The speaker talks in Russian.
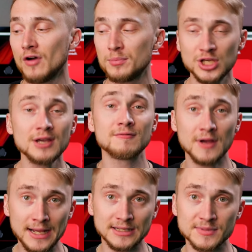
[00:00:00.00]
Вообще в
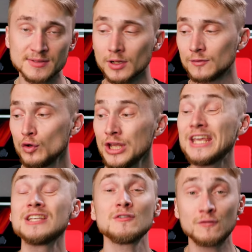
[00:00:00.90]
этом смартфоне
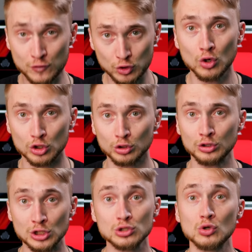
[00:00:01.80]
есть все, что
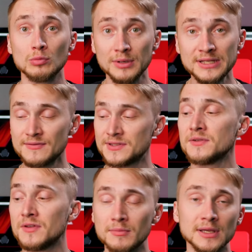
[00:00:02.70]
должно быть в
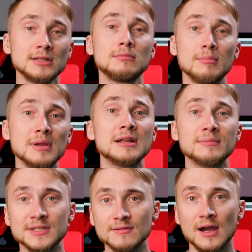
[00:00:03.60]
современном мобильном
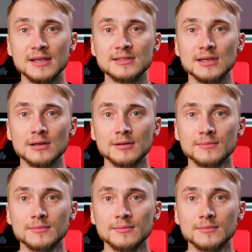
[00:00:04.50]
девайсе.